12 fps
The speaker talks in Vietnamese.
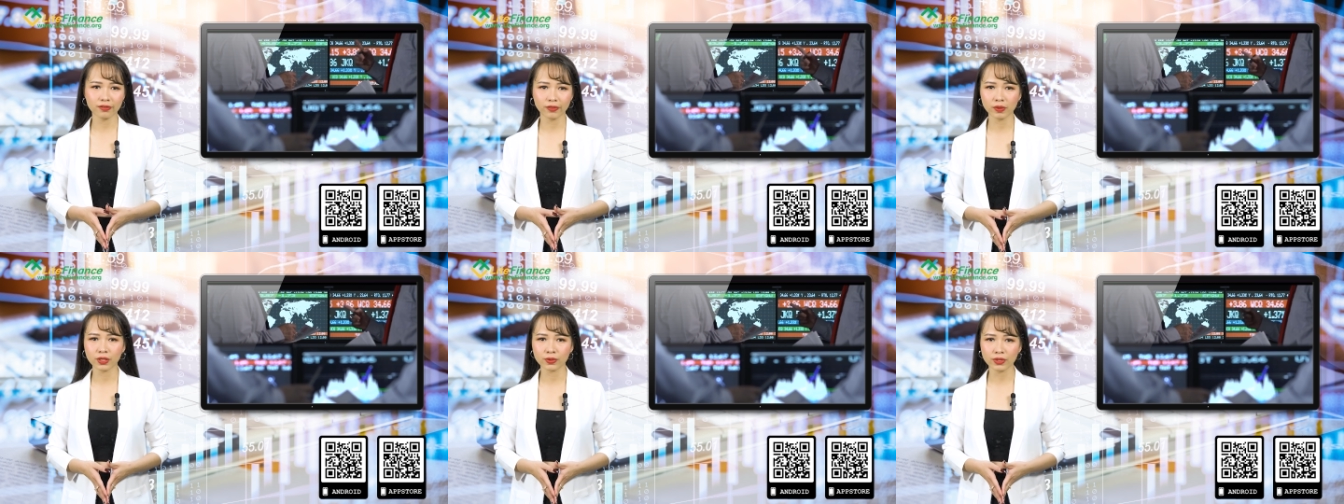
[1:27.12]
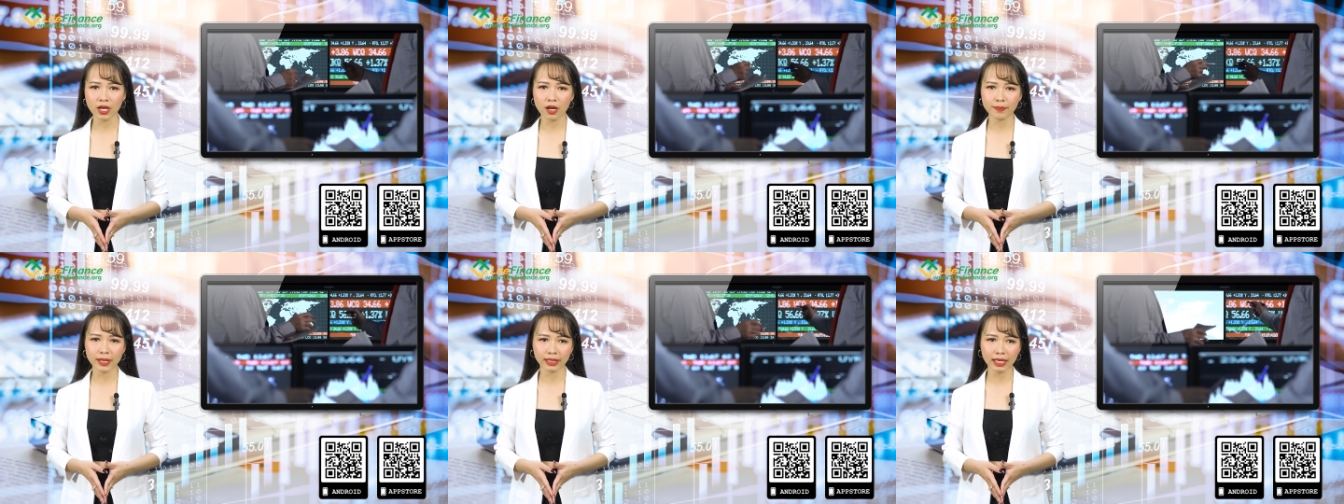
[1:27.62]
lược phòng ngừa rủi
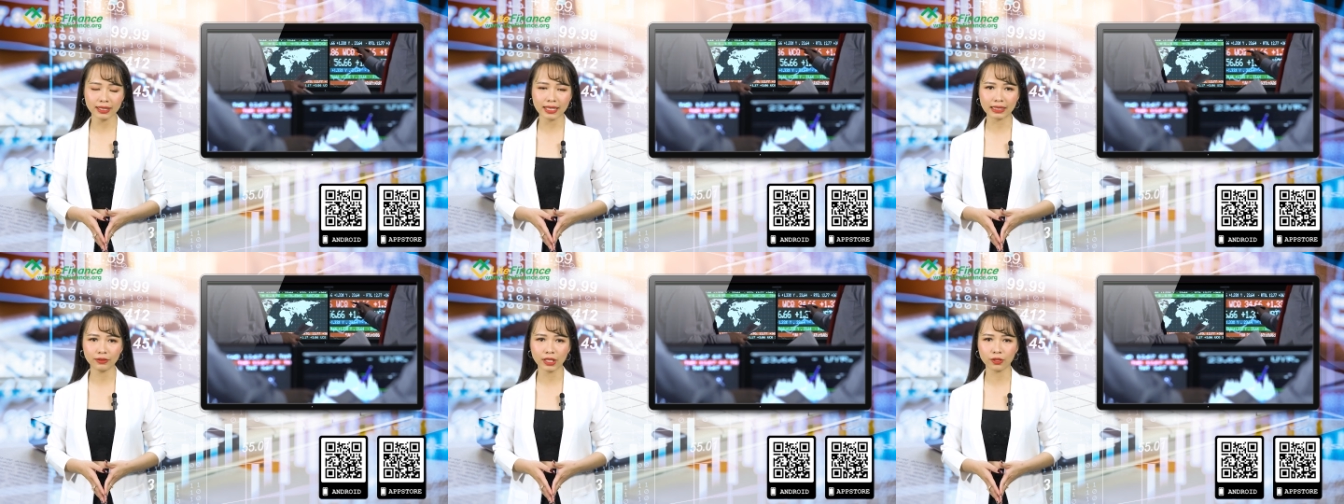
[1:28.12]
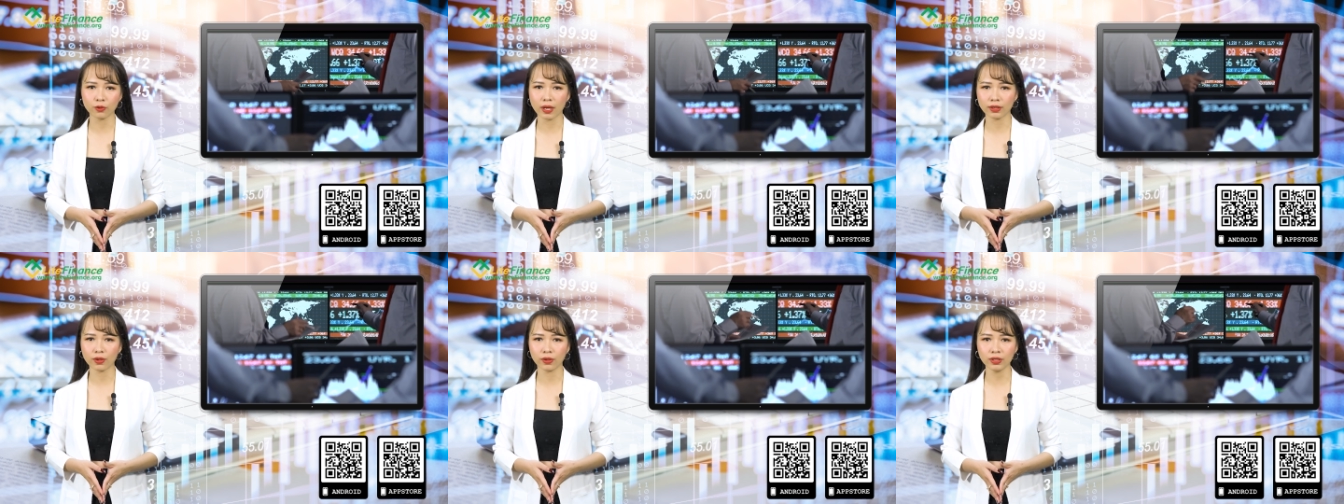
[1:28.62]
ro mà các nhà giao dịch
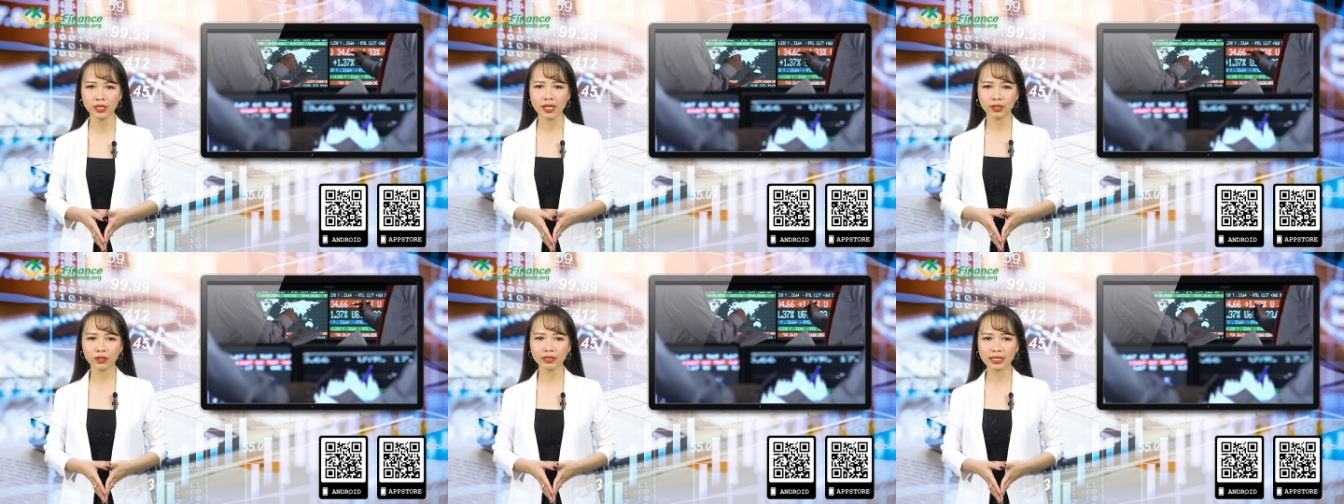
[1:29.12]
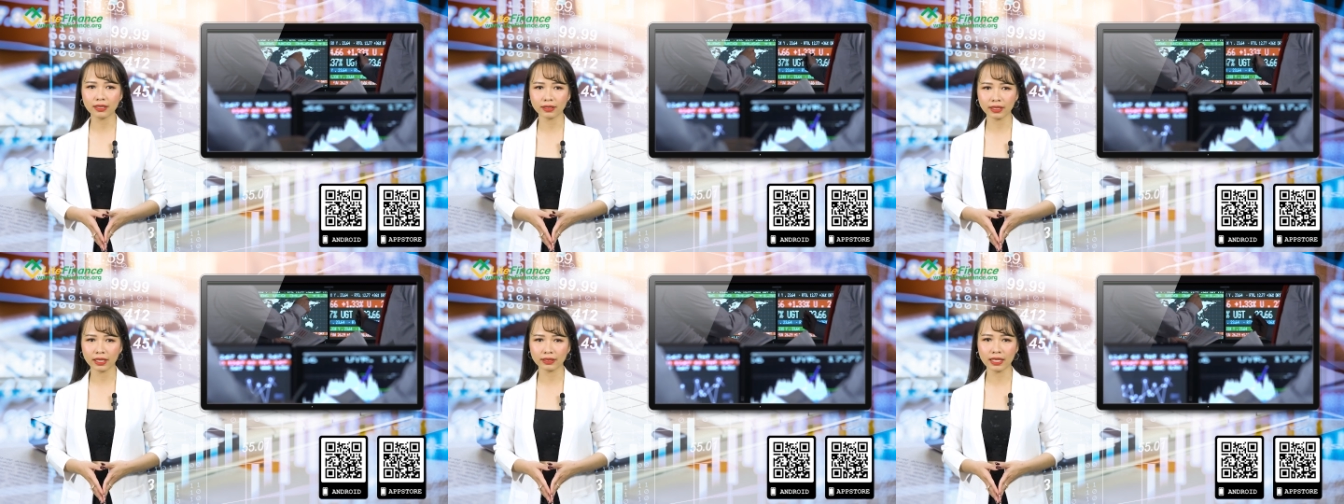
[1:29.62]
ngoại hối có thể thực
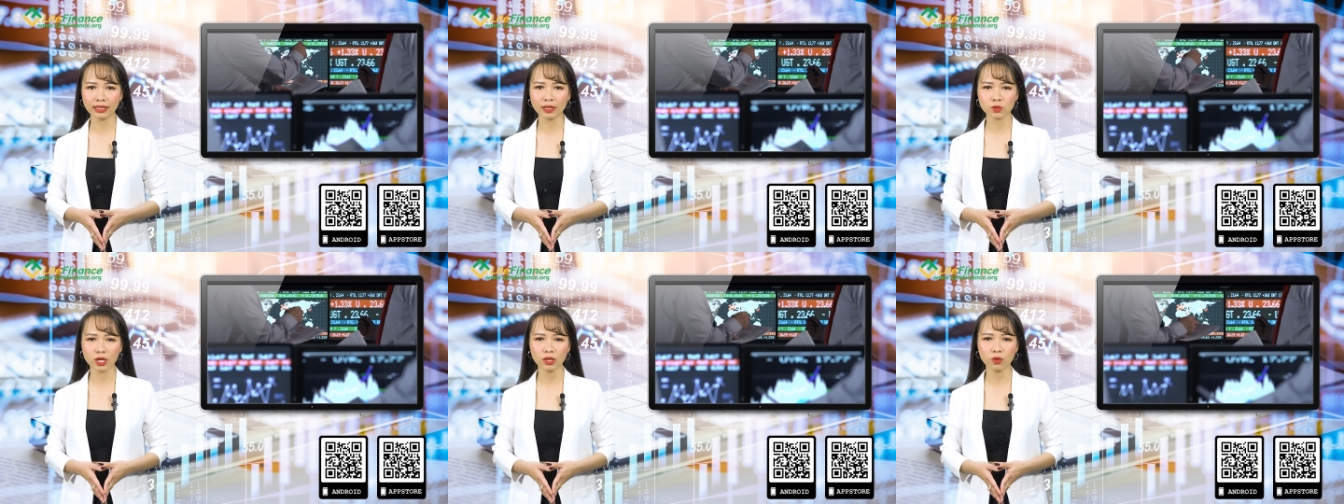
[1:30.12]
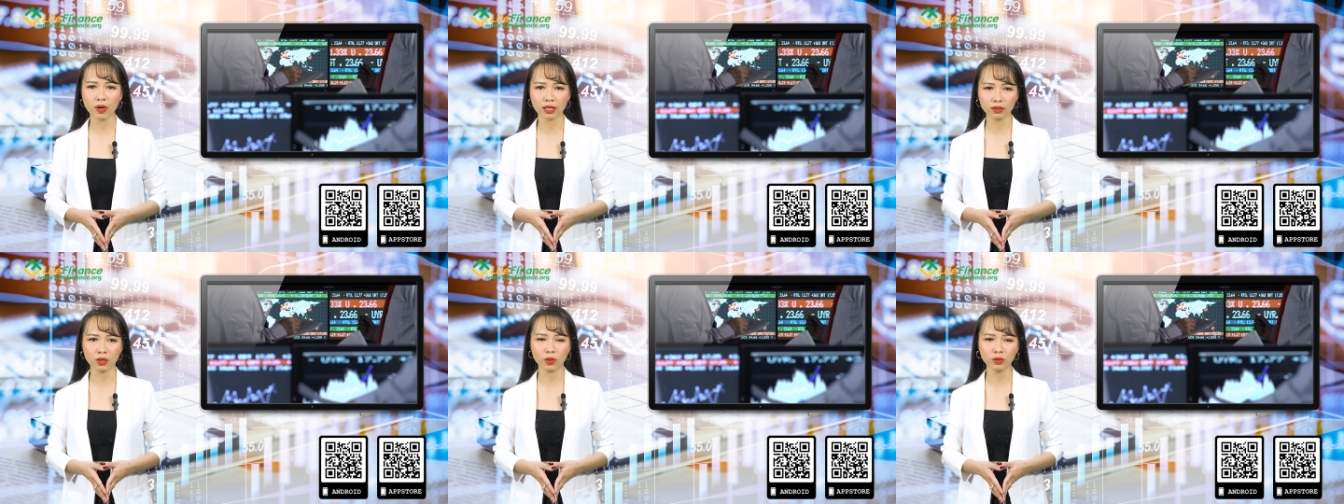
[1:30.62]
hiện để kiểm soát
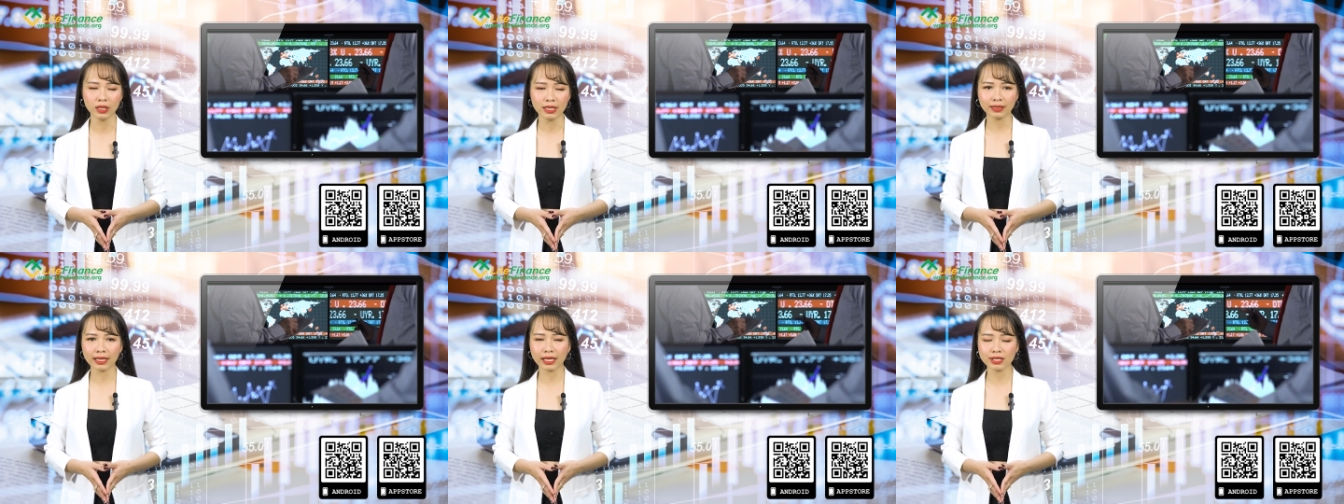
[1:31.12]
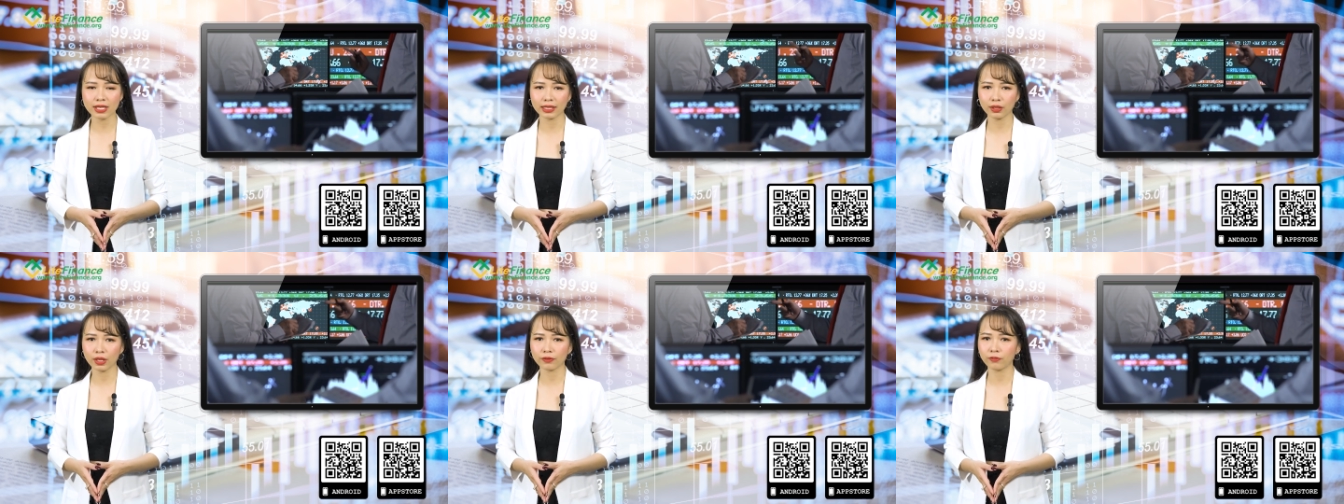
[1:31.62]
khoản lỗ tại các
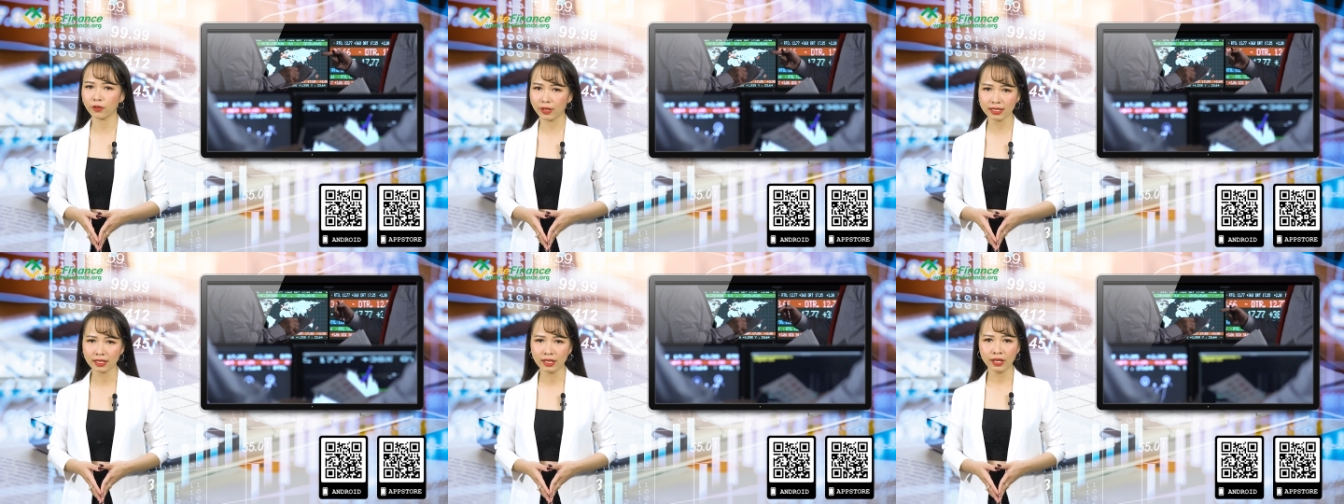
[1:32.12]
sàn giao dịch Forex.